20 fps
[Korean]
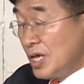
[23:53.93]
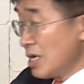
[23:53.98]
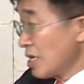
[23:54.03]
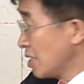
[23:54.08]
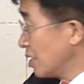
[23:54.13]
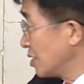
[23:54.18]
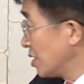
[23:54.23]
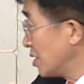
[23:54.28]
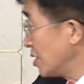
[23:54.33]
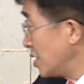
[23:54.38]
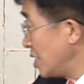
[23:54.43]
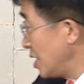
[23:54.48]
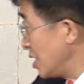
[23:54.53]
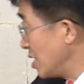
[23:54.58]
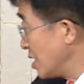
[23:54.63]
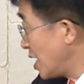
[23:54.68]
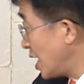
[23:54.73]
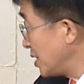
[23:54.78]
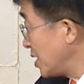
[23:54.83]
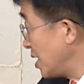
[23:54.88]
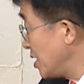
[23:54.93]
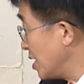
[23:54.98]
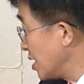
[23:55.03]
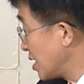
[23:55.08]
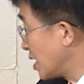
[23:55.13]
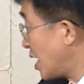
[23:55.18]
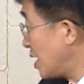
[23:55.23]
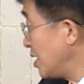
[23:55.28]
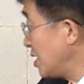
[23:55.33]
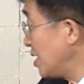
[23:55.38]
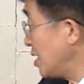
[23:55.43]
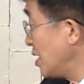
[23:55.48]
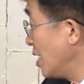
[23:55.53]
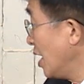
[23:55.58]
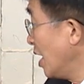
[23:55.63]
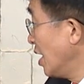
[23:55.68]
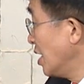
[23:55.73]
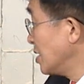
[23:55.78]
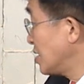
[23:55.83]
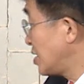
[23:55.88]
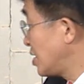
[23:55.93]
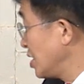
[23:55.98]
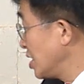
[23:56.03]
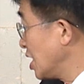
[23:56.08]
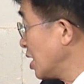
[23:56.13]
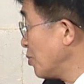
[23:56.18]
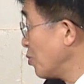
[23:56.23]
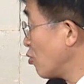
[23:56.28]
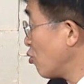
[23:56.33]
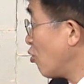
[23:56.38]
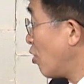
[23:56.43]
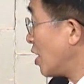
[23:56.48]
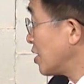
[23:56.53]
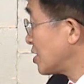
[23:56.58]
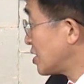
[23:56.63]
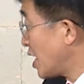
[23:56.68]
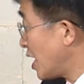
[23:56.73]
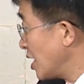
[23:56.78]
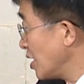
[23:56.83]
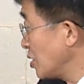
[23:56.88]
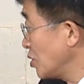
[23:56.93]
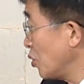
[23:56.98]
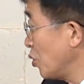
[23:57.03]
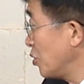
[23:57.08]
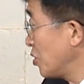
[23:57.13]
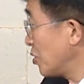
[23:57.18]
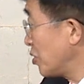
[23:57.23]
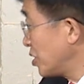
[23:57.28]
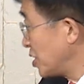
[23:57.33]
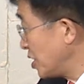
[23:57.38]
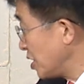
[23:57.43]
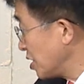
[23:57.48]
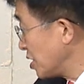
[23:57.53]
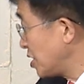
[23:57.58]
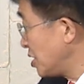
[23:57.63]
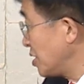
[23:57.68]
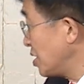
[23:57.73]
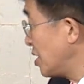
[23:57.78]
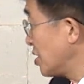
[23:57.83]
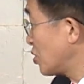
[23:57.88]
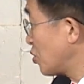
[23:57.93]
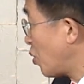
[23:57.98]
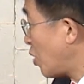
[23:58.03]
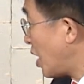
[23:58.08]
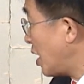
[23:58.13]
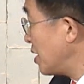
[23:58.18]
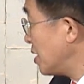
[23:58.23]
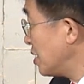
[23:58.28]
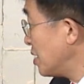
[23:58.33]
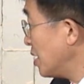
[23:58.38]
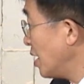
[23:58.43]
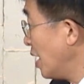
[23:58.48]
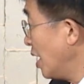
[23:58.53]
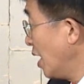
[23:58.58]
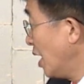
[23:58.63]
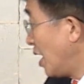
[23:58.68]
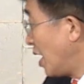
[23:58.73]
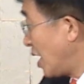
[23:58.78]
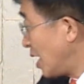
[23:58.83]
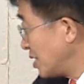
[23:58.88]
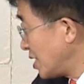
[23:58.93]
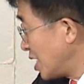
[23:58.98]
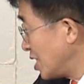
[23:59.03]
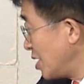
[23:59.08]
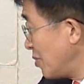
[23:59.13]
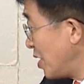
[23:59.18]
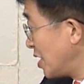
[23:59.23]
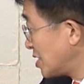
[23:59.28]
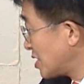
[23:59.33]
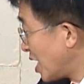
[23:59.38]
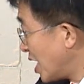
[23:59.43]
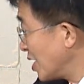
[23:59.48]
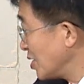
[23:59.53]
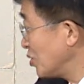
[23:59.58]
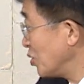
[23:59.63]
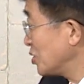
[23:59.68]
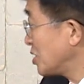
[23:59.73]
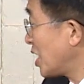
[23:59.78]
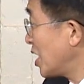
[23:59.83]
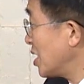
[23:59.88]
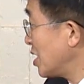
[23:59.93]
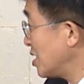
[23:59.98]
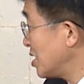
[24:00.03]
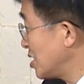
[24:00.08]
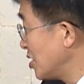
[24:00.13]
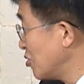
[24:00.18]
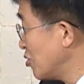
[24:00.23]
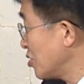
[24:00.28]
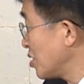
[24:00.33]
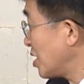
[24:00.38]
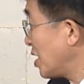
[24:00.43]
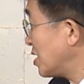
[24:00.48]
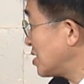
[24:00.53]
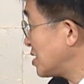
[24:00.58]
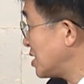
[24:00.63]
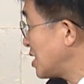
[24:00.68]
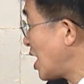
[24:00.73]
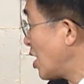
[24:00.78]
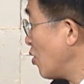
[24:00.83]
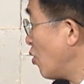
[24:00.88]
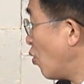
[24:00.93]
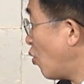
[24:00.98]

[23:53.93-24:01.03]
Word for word: 그들은 인간의 역할이 직업과 창조 그리고 혁신을 통하여 하나님의 창조 사역을 더욱 개선하고